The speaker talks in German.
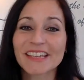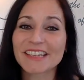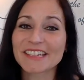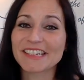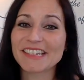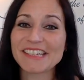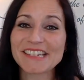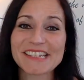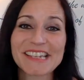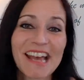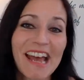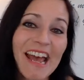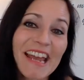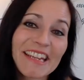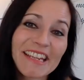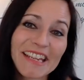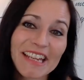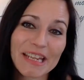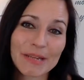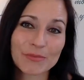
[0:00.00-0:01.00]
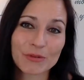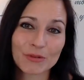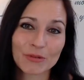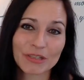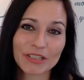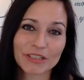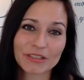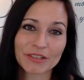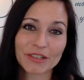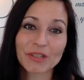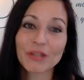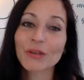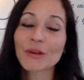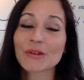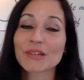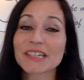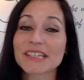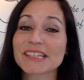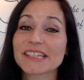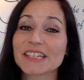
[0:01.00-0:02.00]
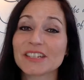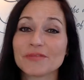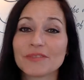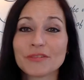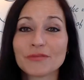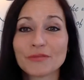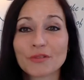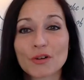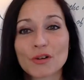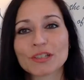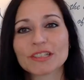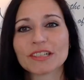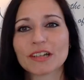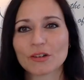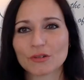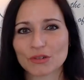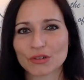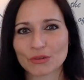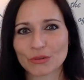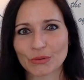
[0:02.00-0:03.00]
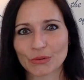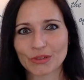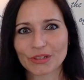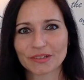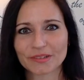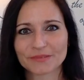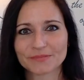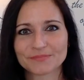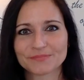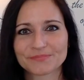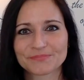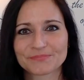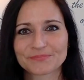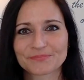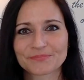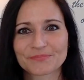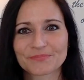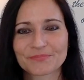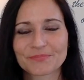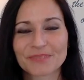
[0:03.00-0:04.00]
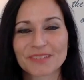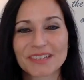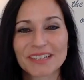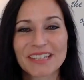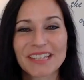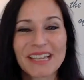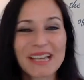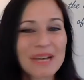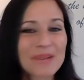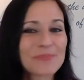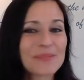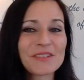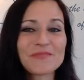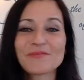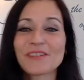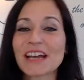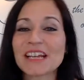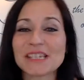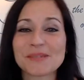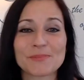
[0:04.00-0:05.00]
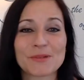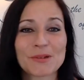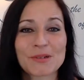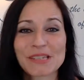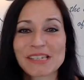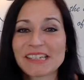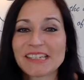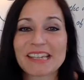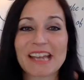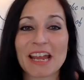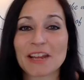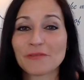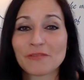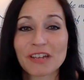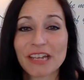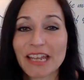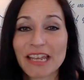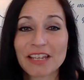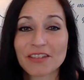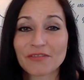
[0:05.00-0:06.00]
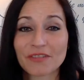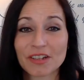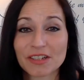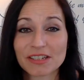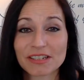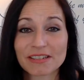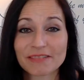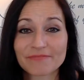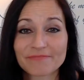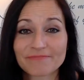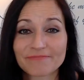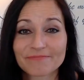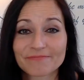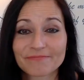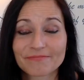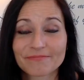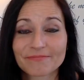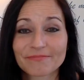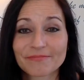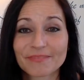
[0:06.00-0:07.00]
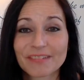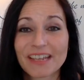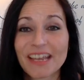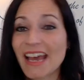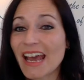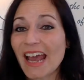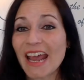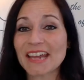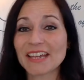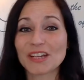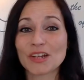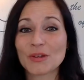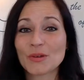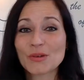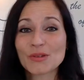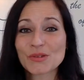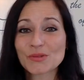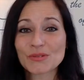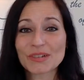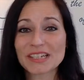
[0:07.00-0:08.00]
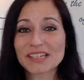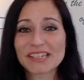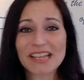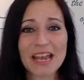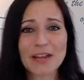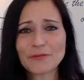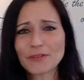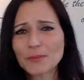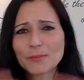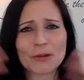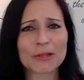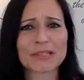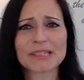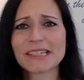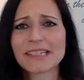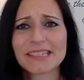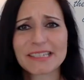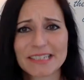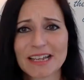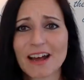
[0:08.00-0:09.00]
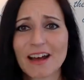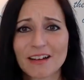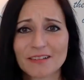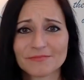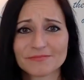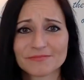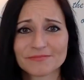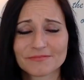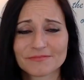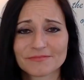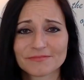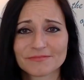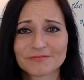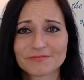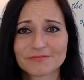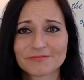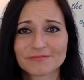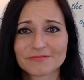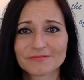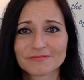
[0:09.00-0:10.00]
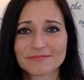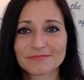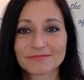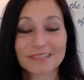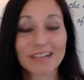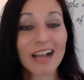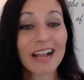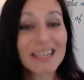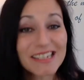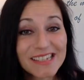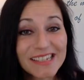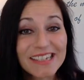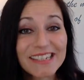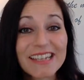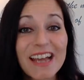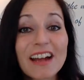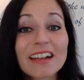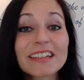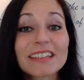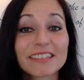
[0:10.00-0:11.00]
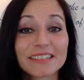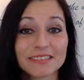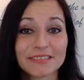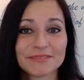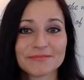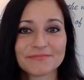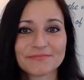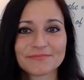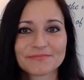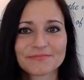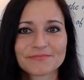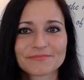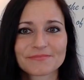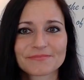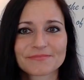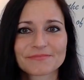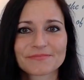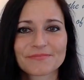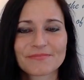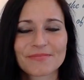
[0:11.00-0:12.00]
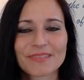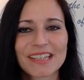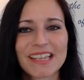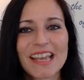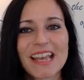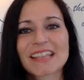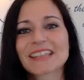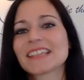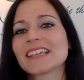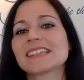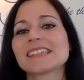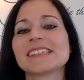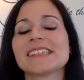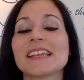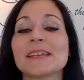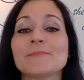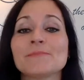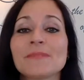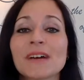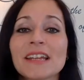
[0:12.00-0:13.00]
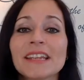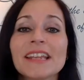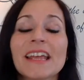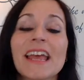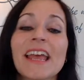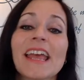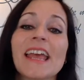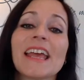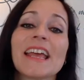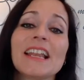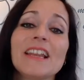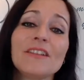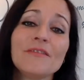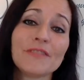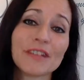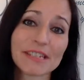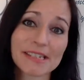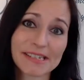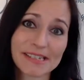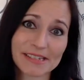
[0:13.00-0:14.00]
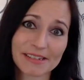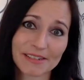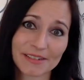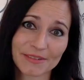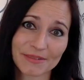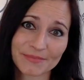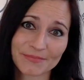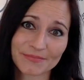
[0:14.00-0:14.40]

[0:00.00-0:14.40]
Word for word: Diese Eingebungen können sich wie folgt ausdrücken. Man weiß plötzlich einfach etwas. Eine Lösung ist einfach plötzlich da. Als Gedanken. Das nennt man Hellwissen.